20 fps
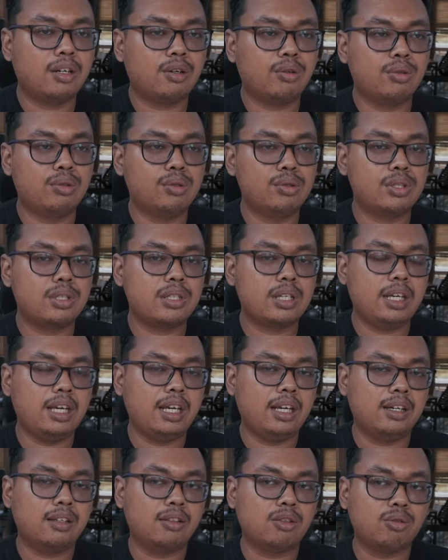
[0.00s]
Terus
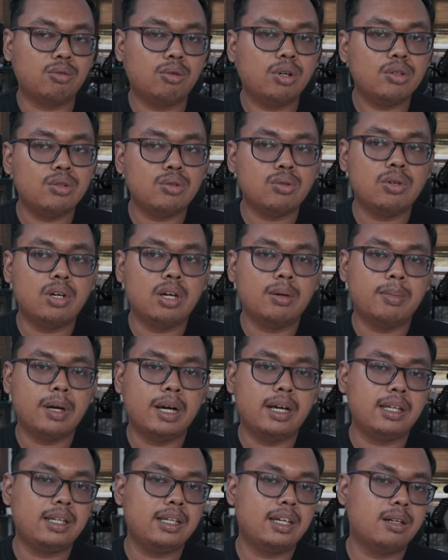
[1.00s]
seingat gue juga
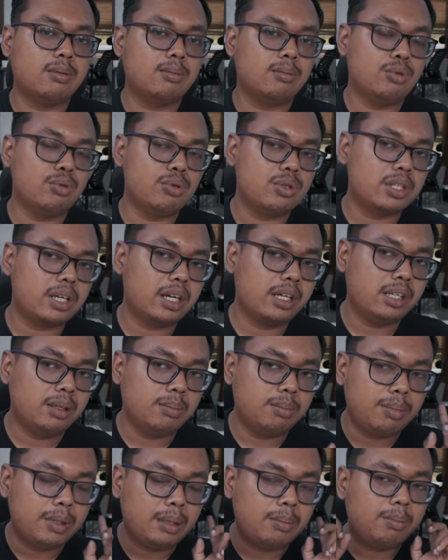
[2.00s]
bagian busa di
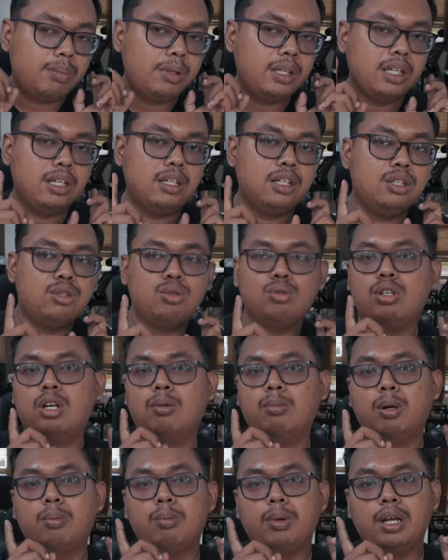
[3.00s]
pipi ini
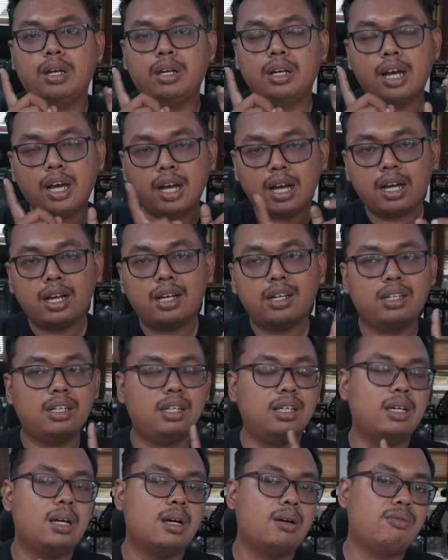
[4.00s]
juga berbeda
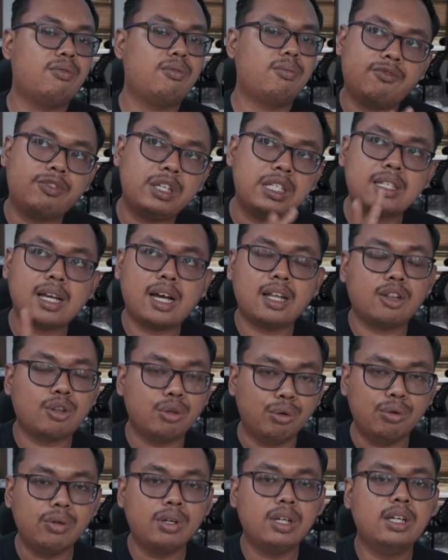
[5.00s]
di yang V1.
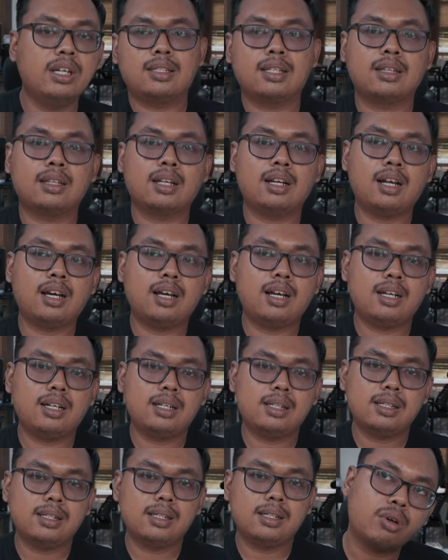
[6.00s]

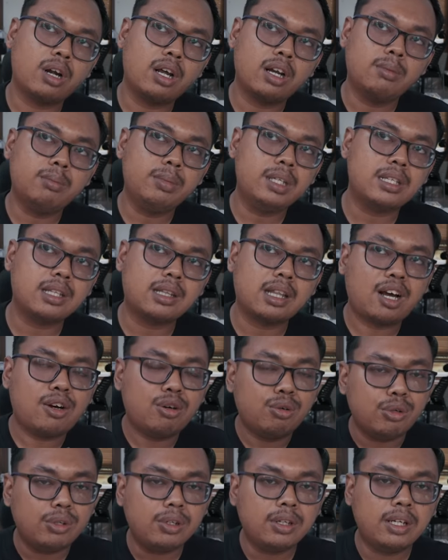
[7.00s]
Setelah kurang lebih
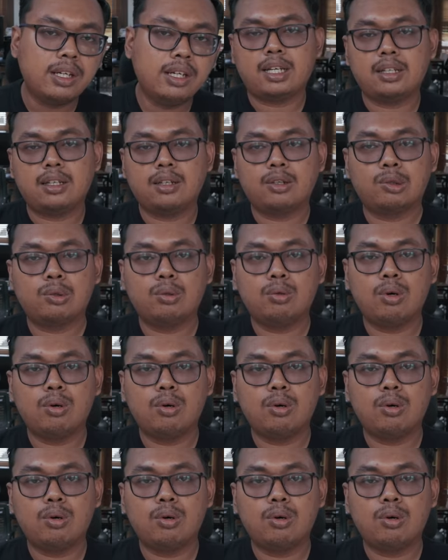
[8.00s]
setahun, saat itu